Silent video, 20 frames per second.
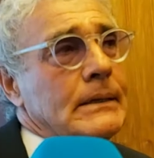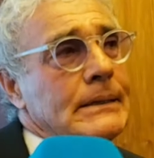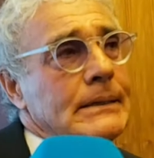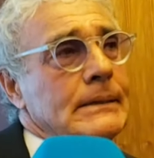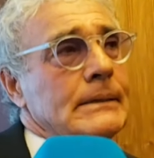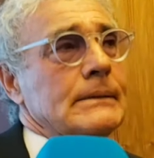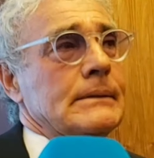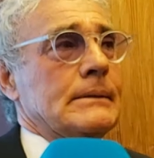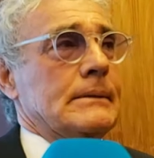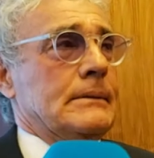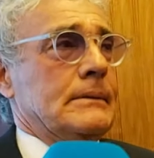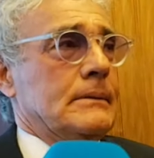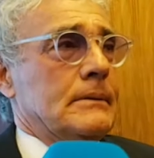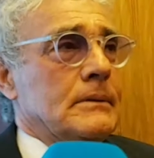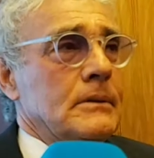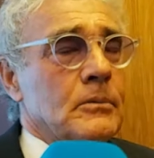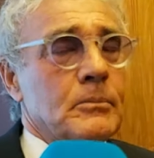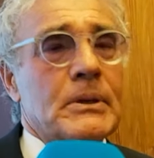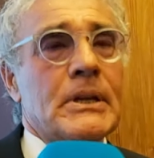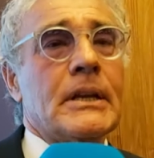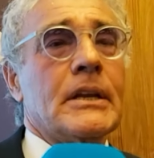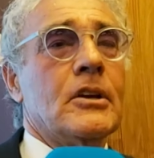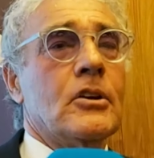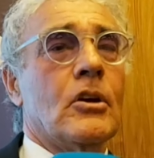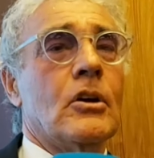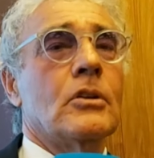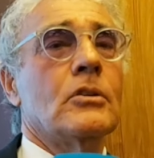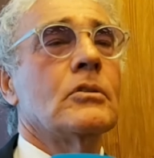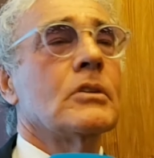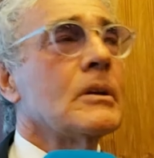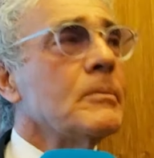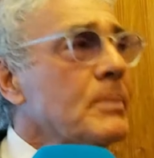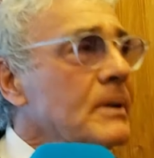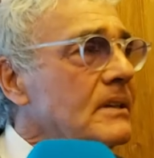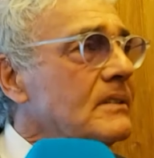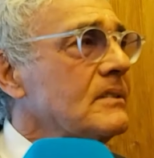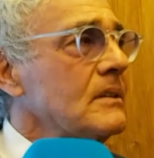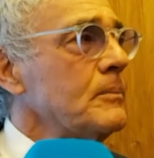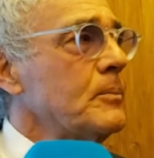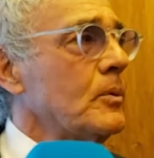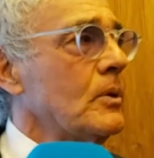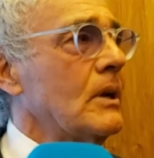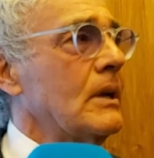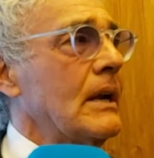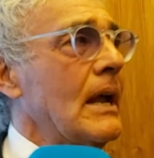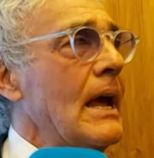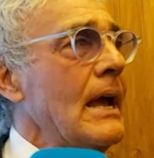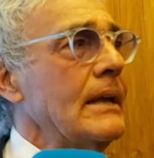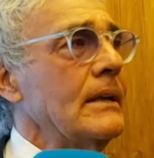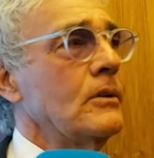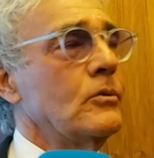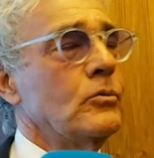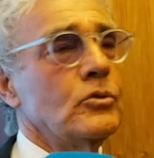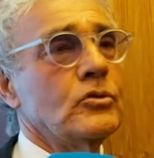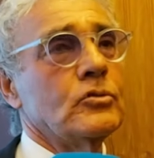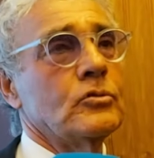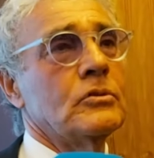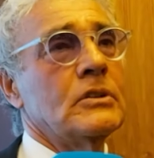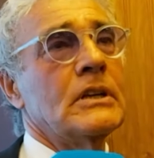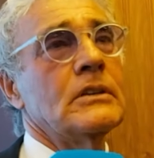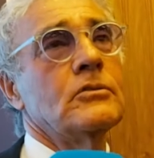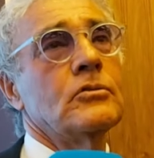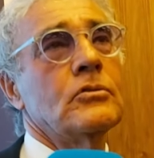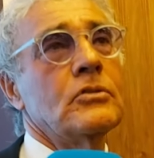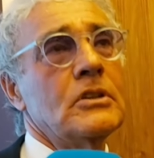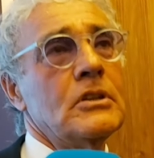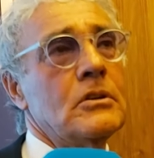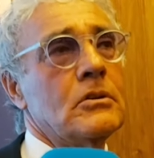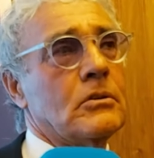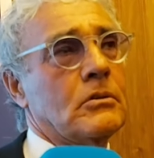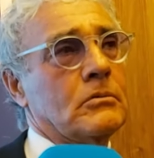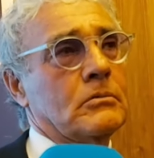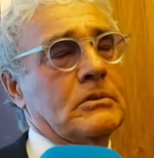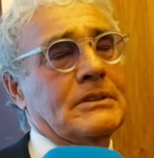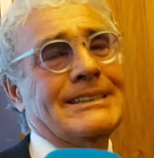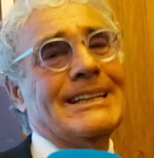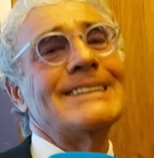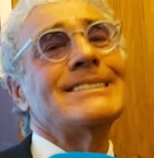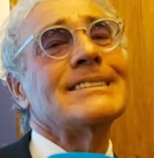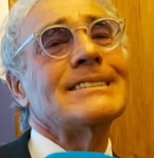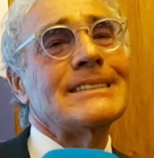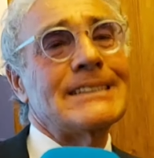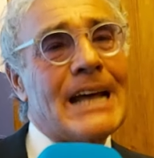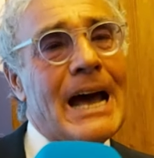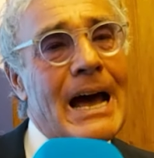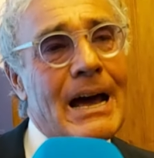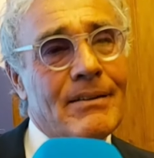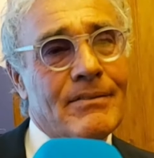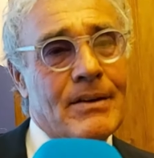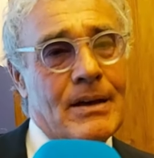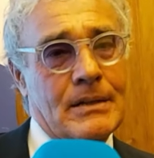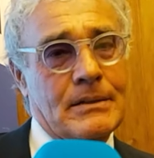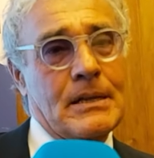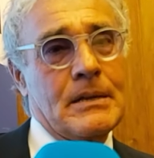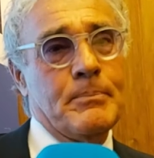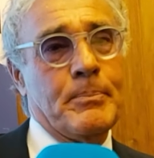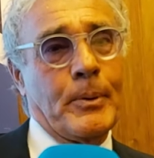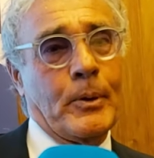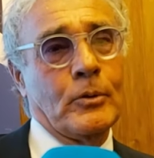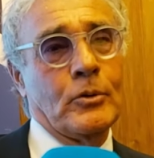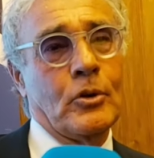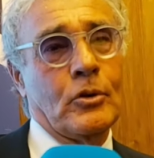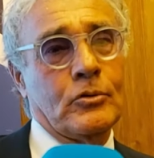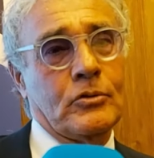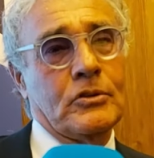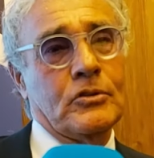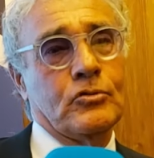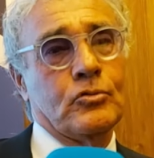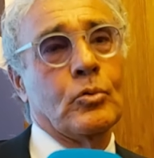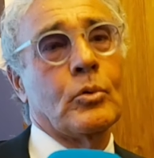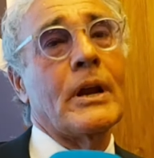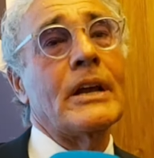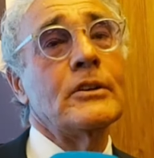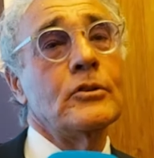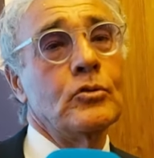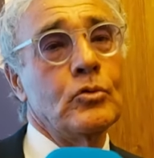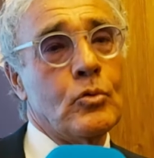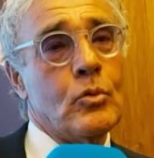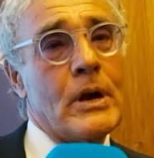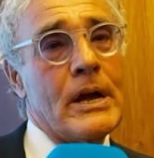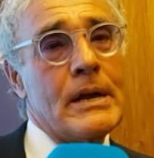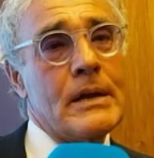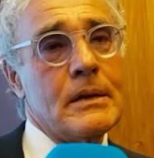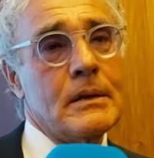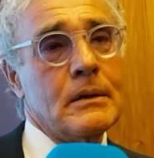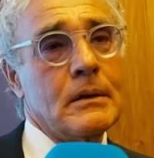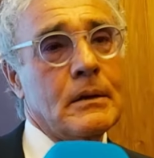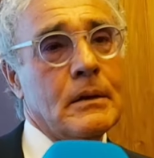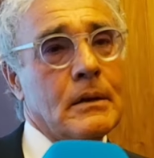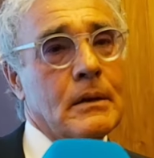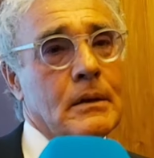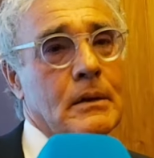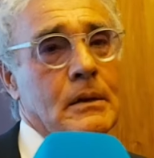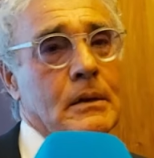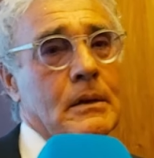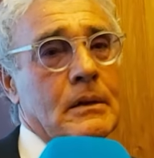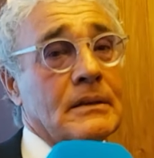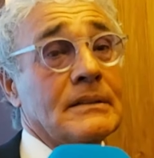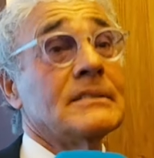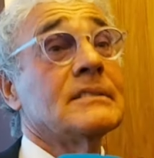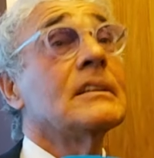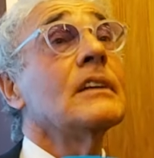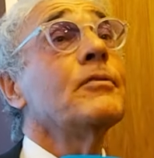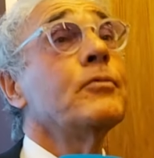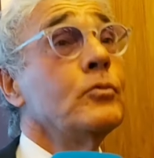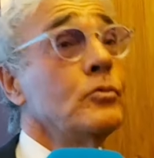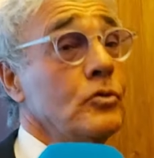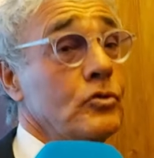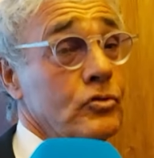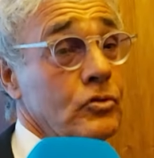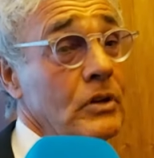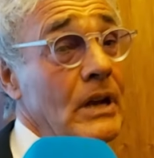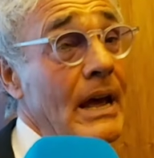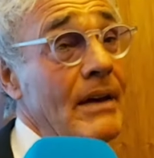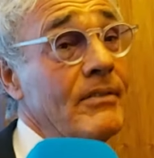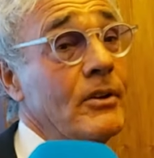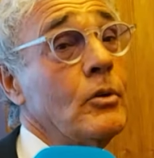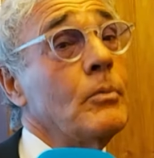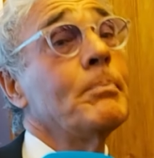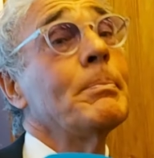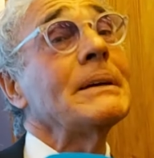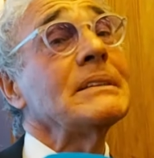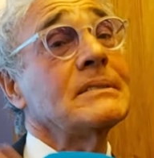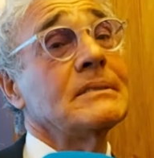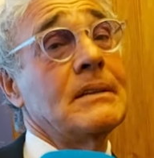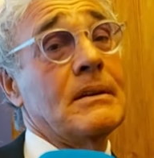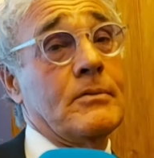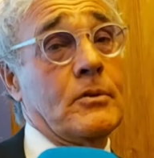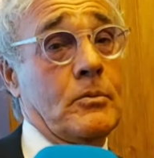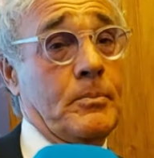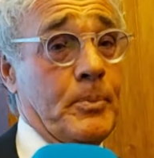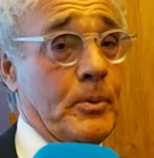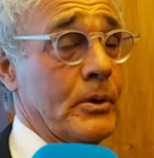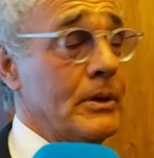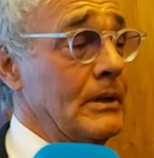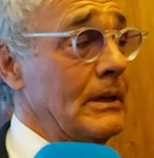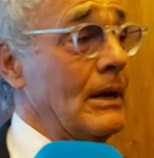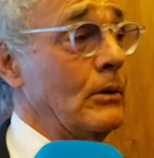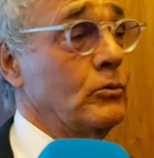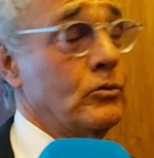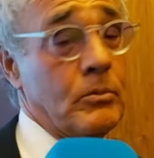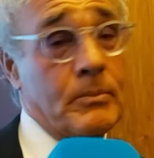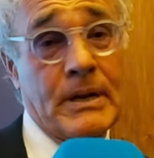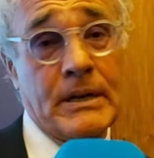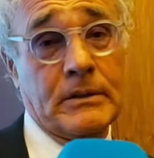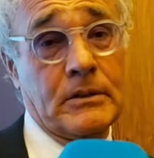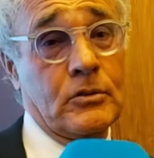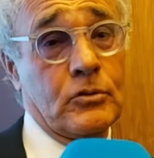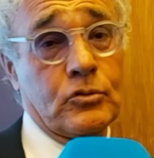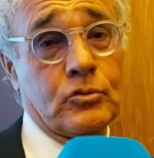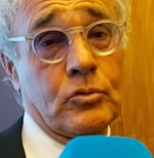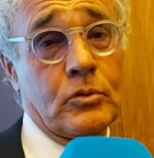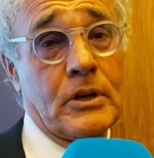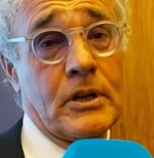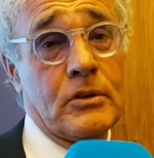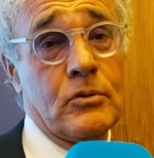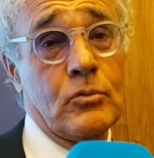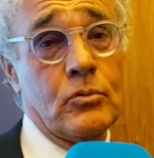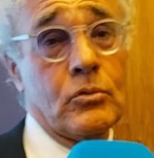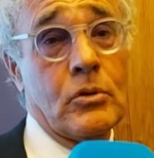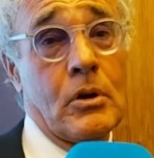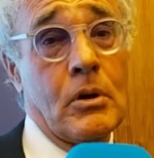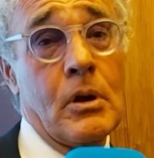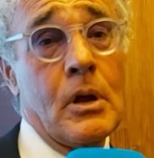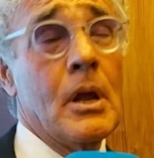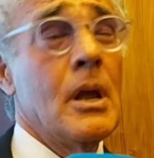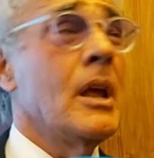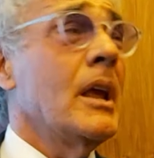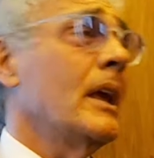Eh, io mi ricordo che per esempio la RAI in cui sono nato io testava dei prodotti su RAI 2 se funzionavano passavano poi in automatico su Rai 1.